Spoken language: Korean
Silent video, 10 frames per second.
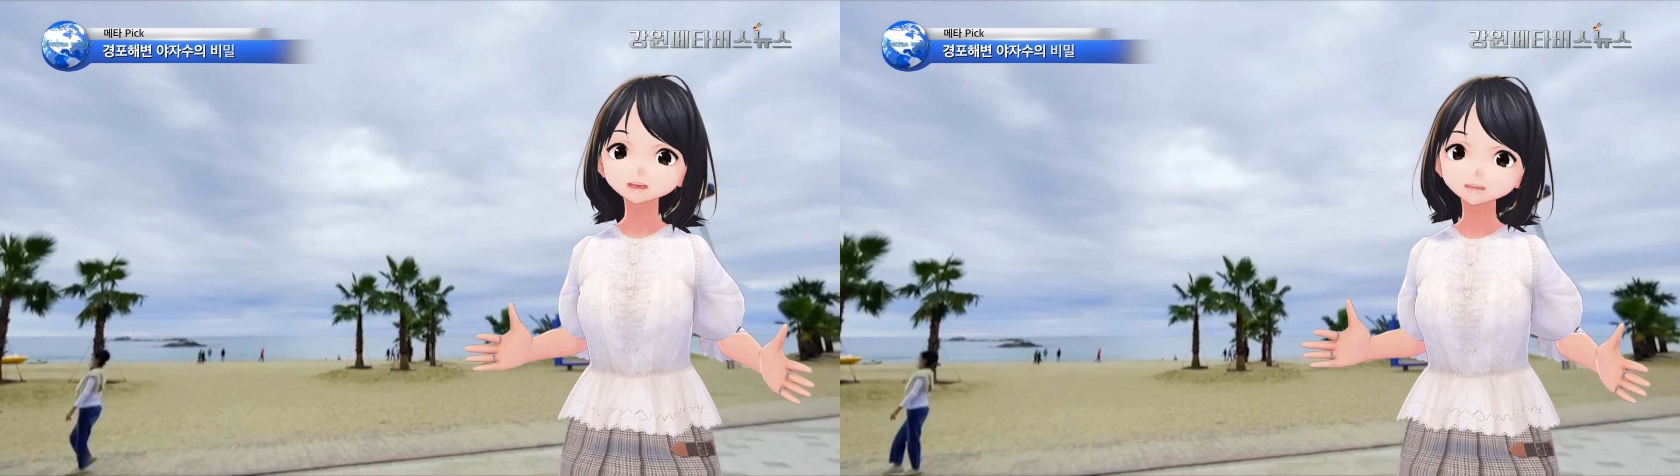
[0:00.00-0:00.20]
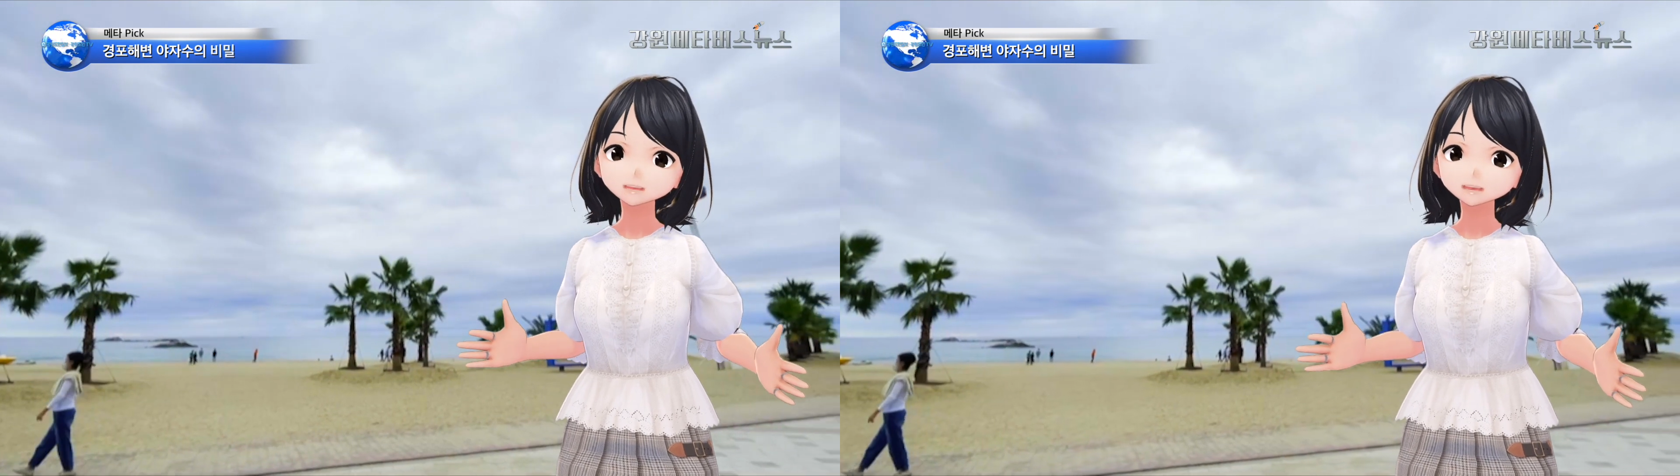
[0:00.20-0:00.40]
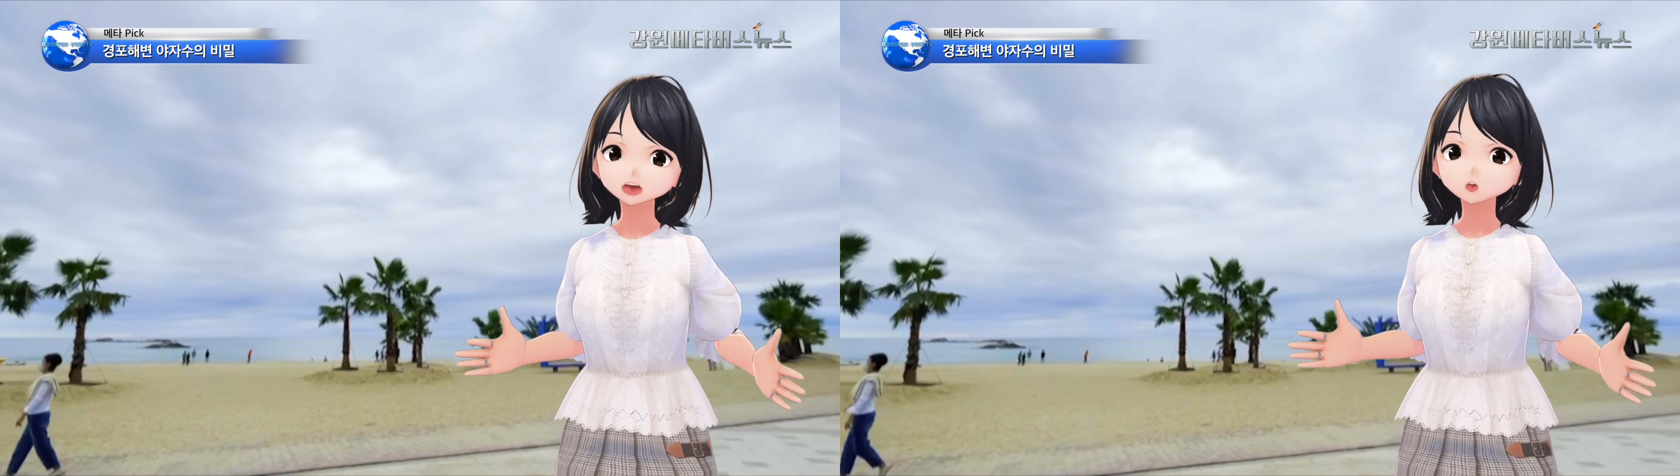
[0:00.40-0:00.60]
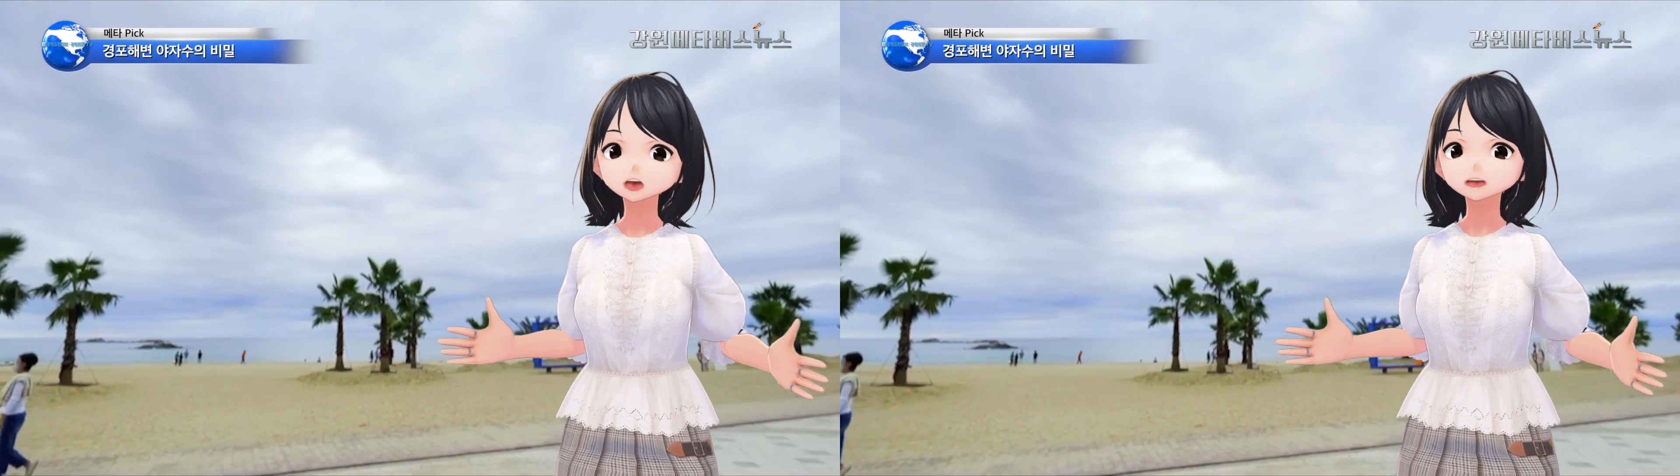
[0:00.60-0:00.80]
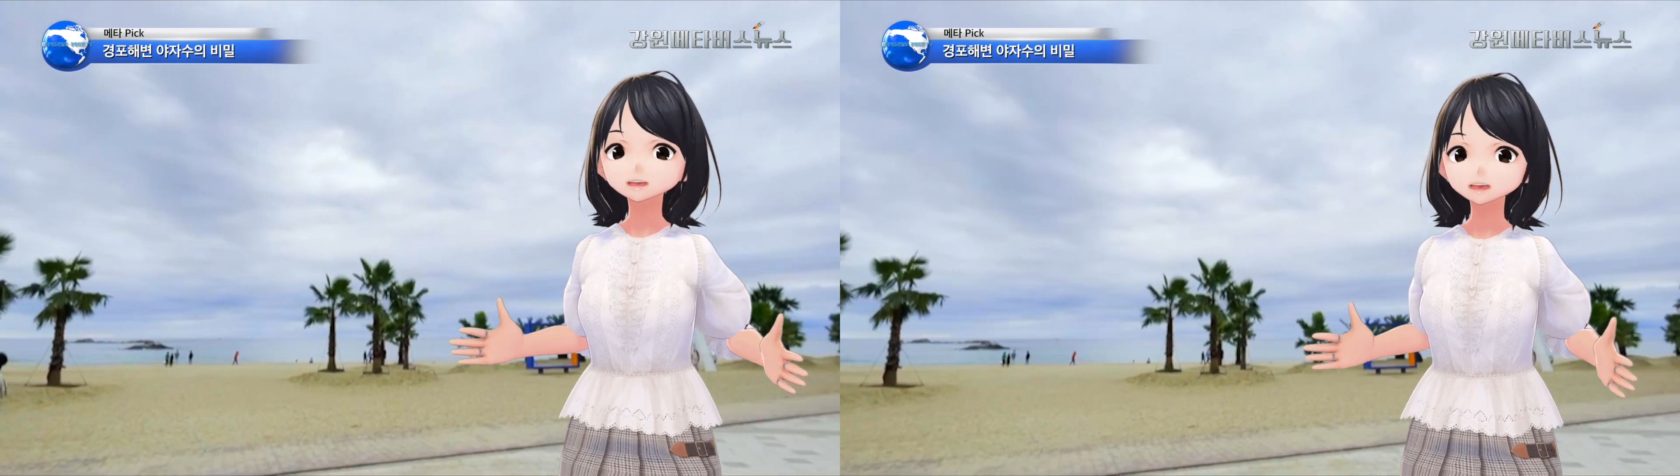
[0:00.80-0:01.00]

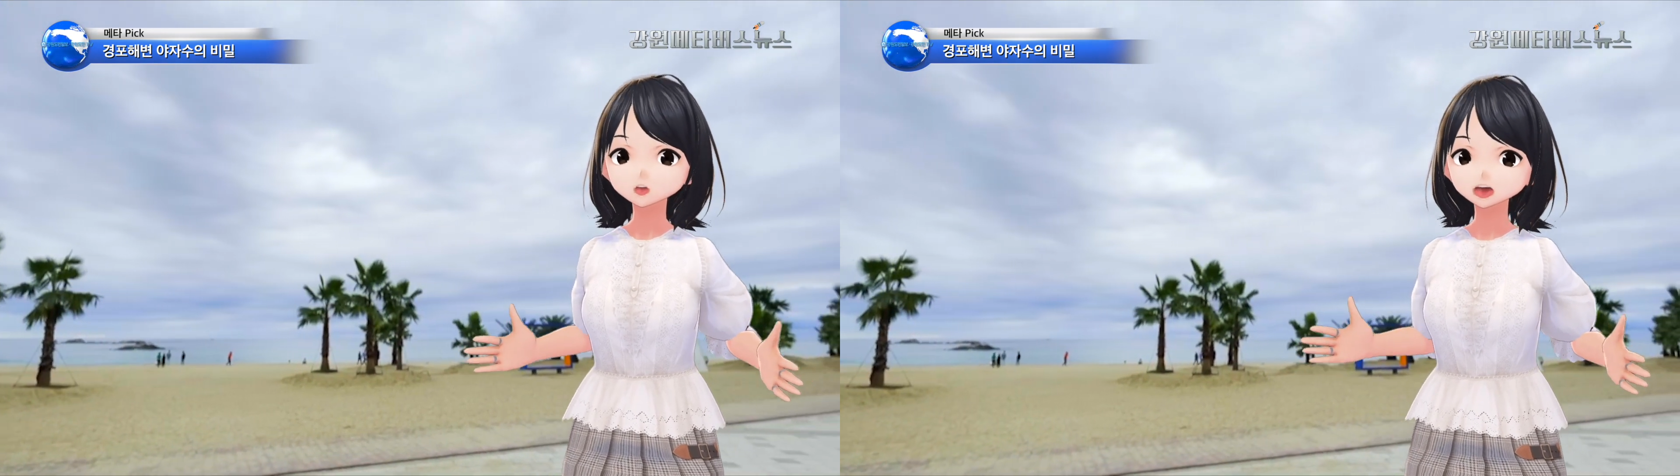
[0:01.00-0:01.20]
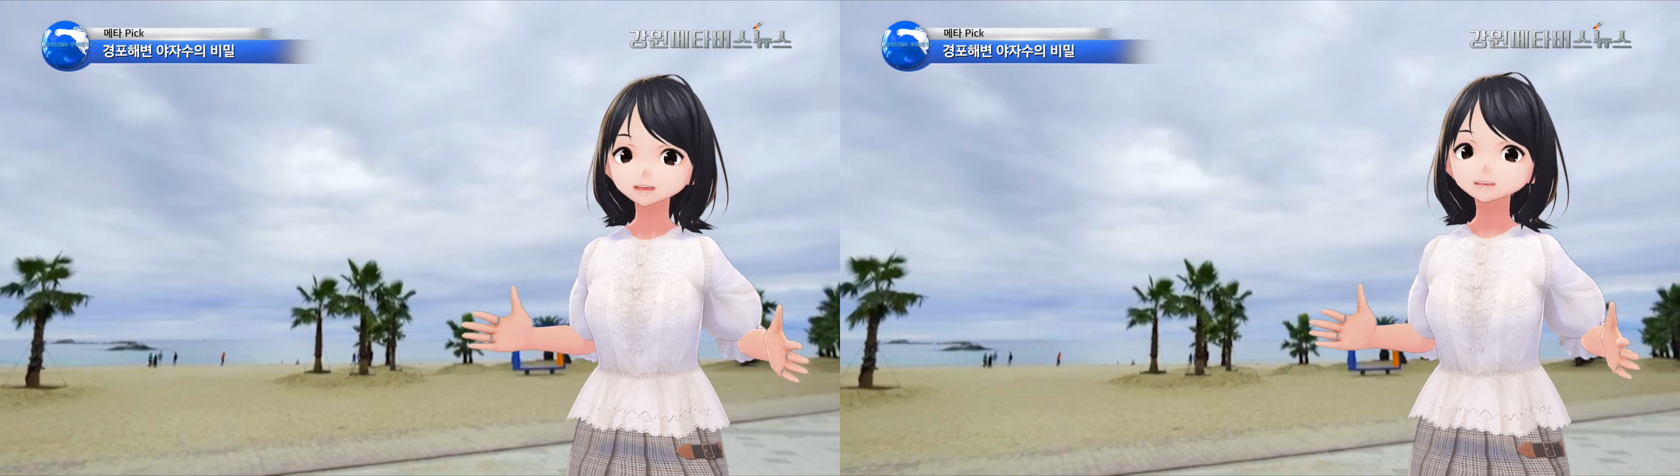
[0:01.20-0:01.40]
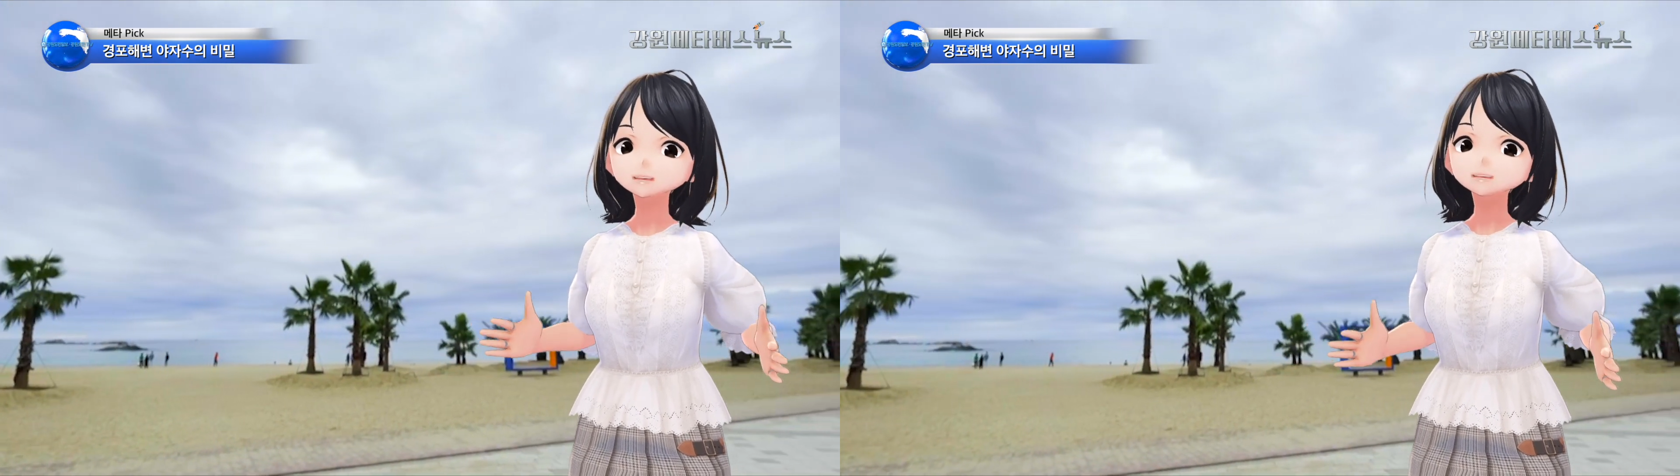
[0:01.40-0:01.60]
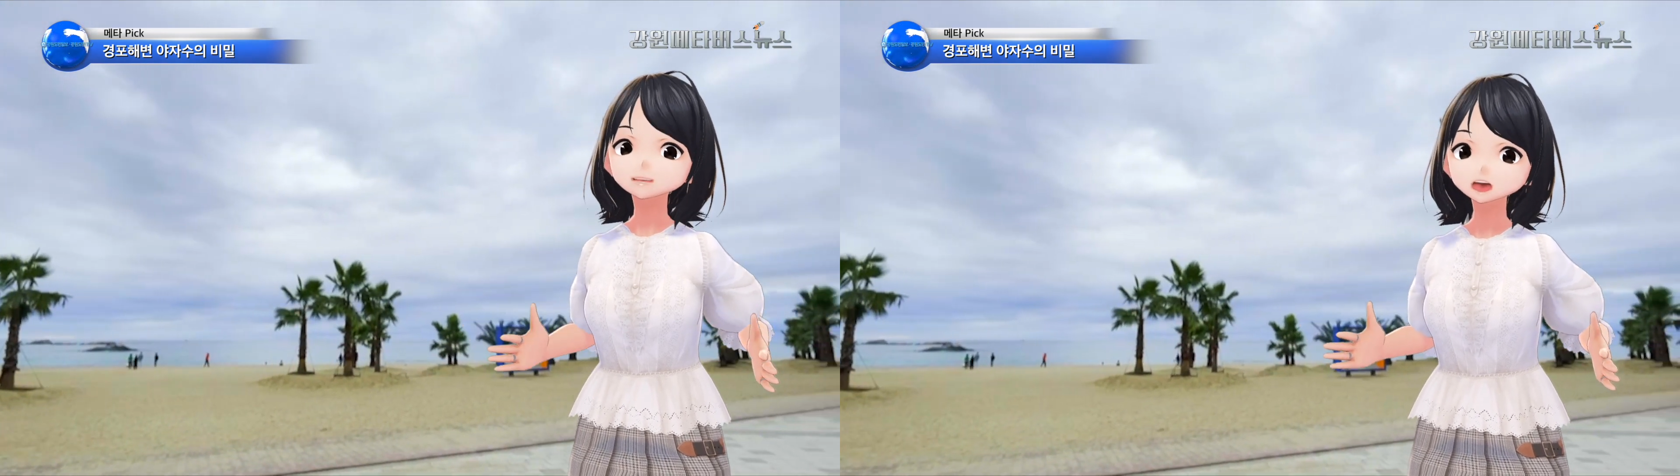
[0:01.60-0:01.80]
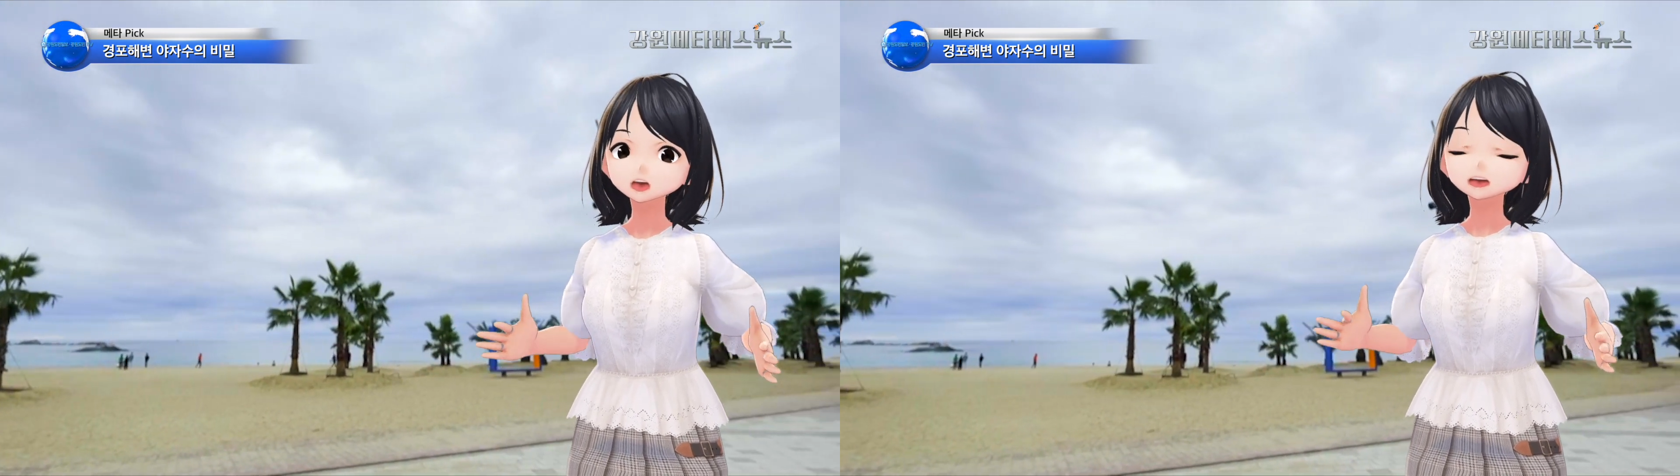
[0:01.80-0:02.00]
관광객들을 유인하기 위해